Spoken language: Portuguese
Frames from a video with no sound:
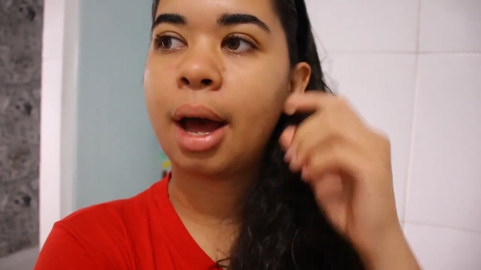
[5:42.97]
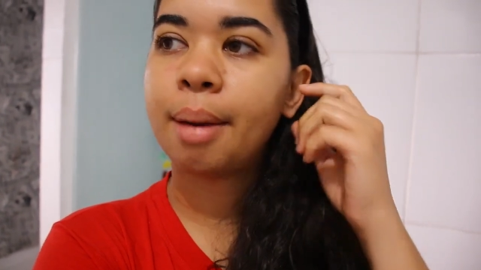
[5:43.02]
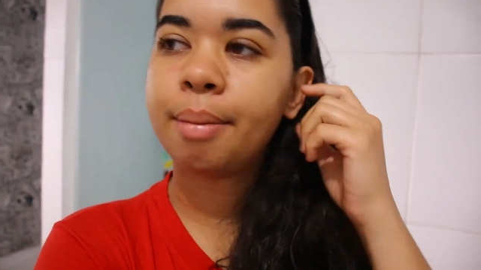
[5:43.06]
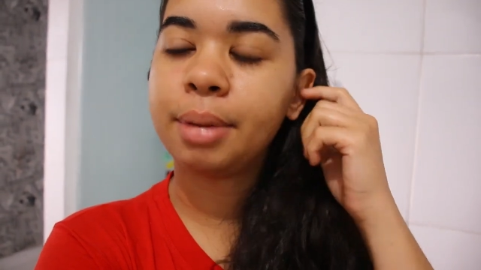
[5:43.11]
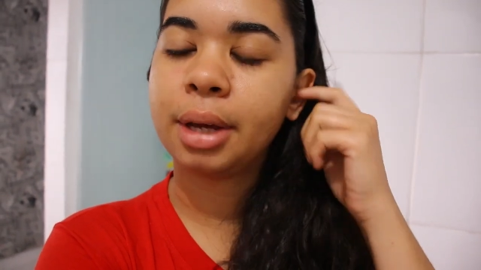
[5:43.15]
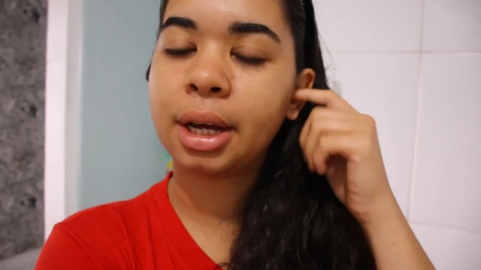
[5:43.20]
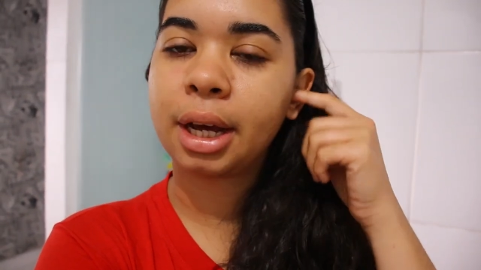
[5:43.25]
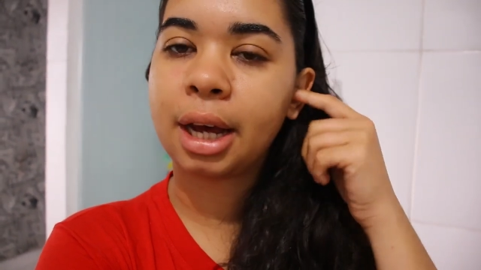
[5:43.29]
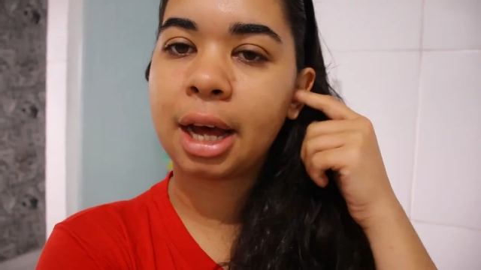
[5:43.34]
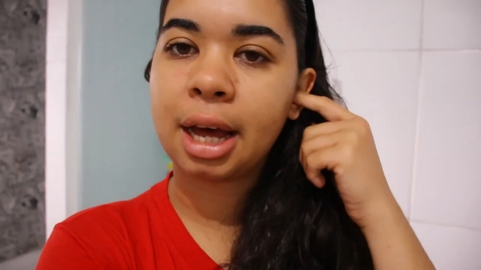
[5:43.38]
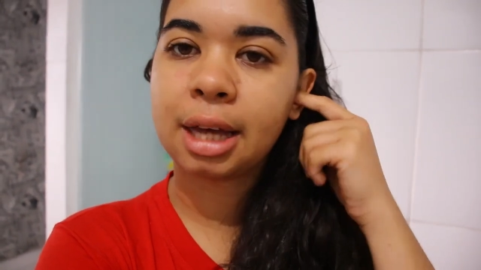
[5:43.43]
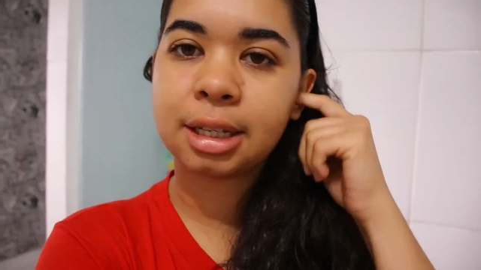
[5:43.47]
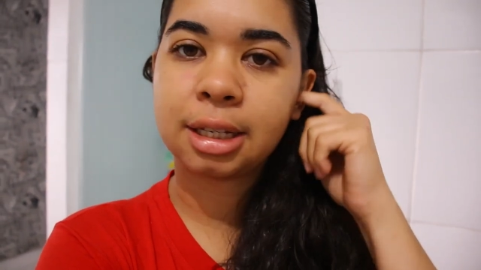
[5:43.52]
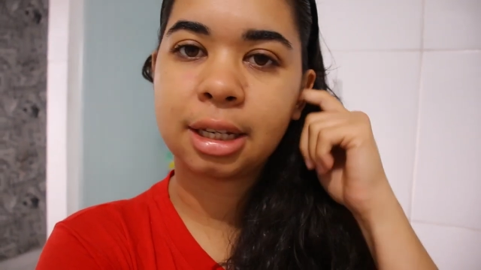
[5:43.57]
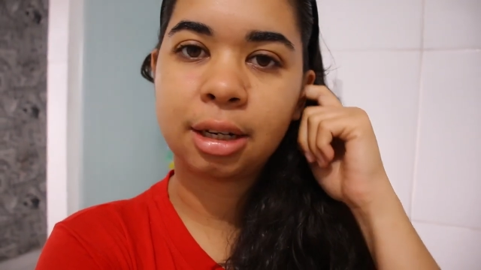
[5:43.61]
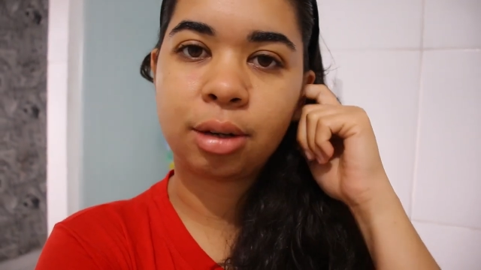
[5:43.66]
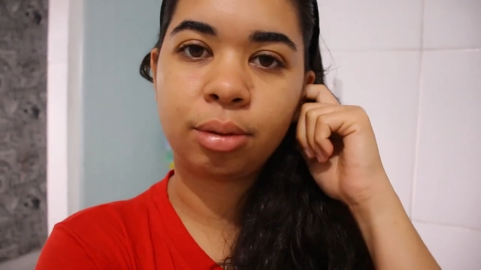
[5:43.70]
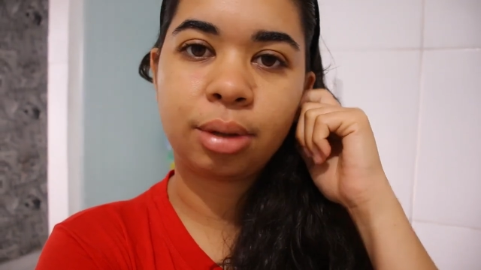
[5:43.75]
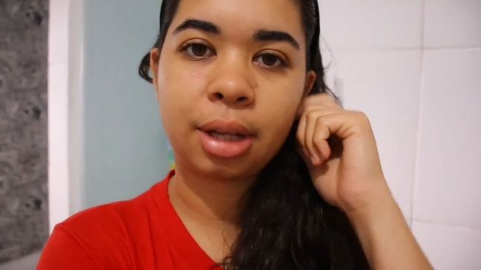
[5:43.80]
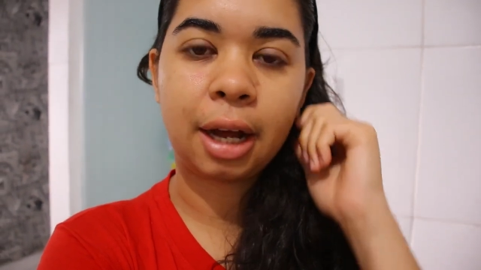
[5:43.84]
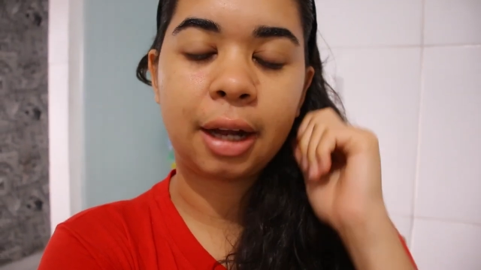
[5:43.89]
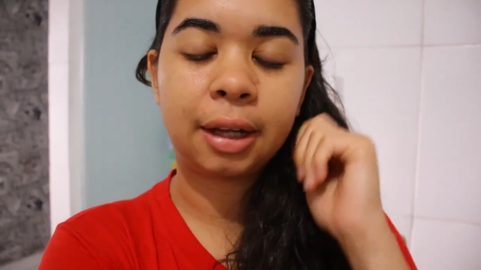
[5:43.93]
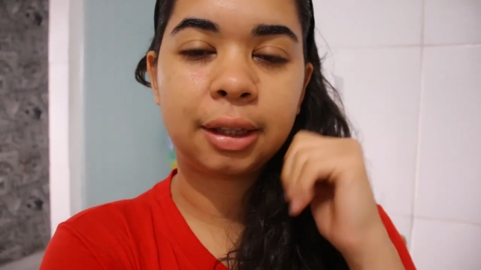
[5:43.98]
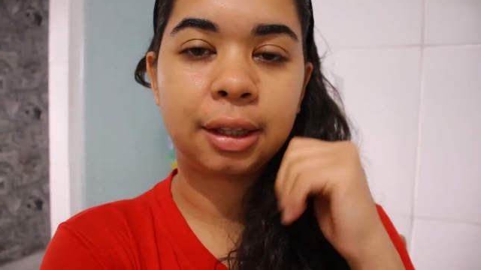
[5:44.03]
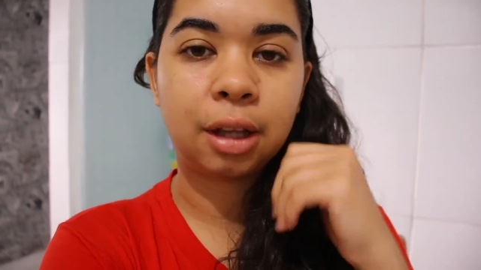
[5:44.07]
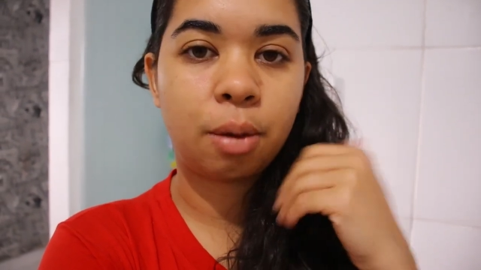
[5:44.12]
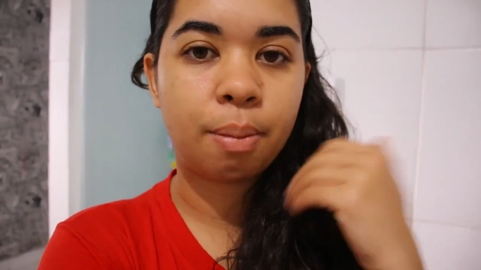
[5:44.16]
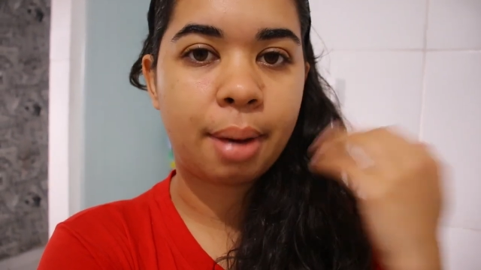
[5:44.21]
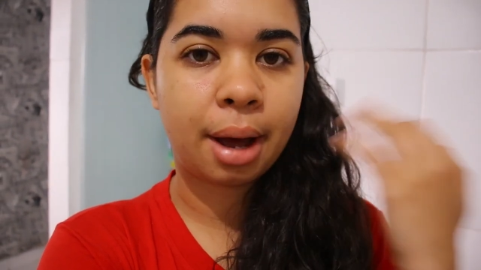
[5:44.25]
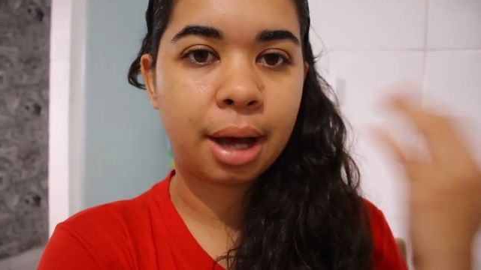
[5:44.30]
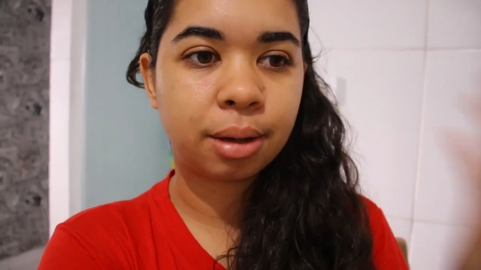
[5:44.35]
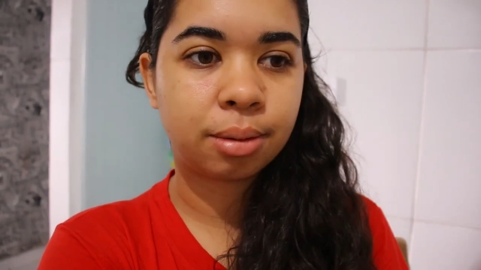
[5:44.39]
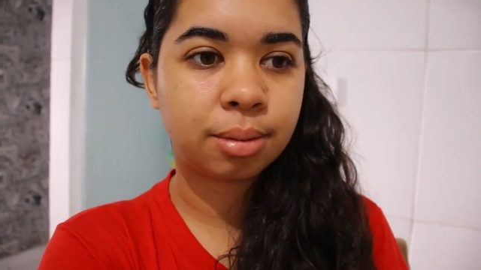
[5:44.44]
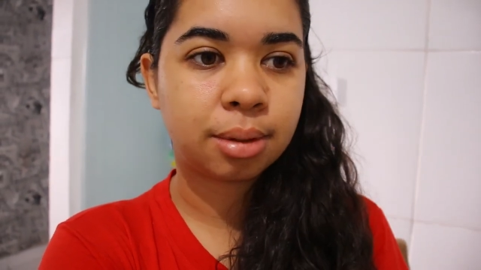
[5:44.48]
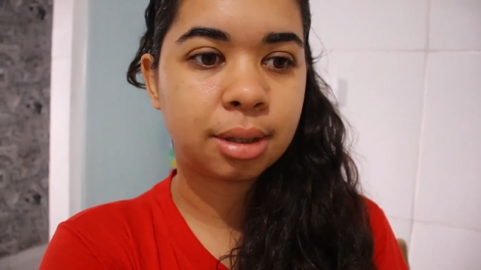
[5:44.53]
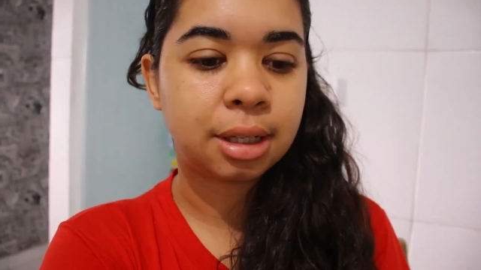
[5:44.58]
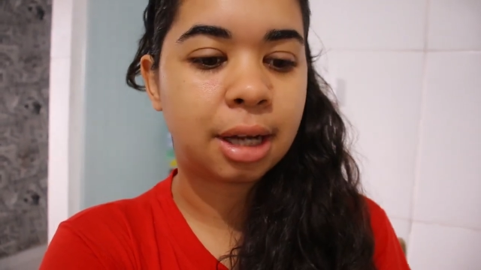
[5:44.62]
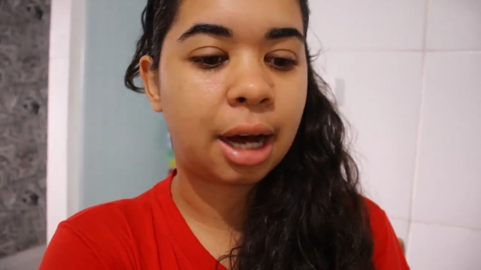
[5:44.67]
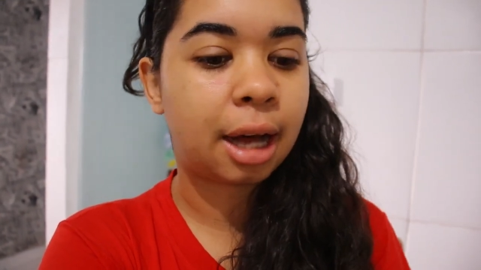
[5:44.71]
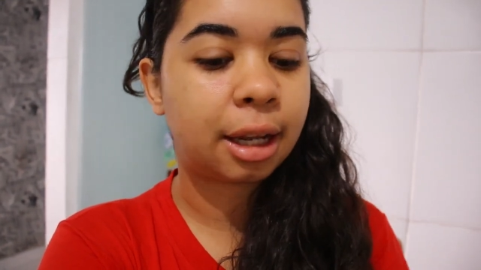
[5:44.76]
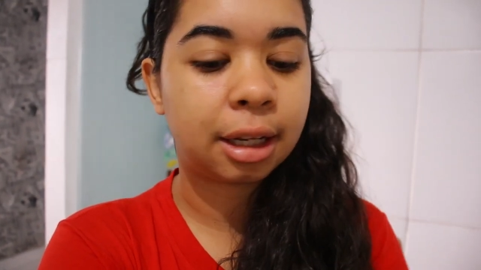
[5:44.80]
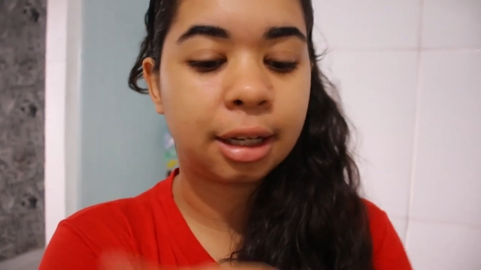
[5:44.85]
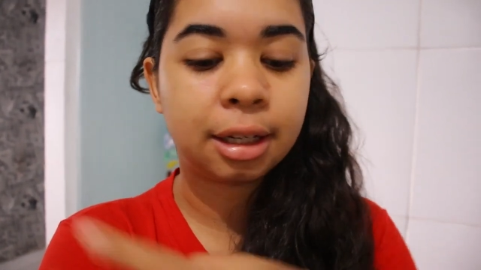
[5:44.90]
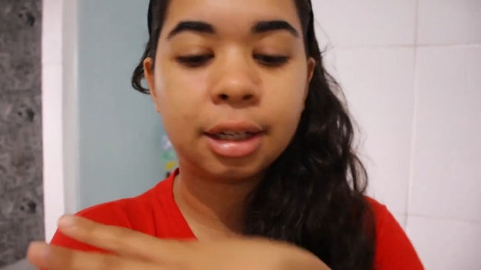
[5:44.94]
a minha casa não tá tão
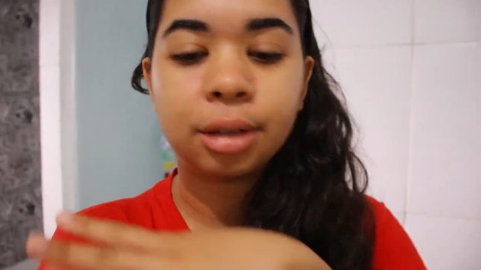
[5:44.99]
bagunçada,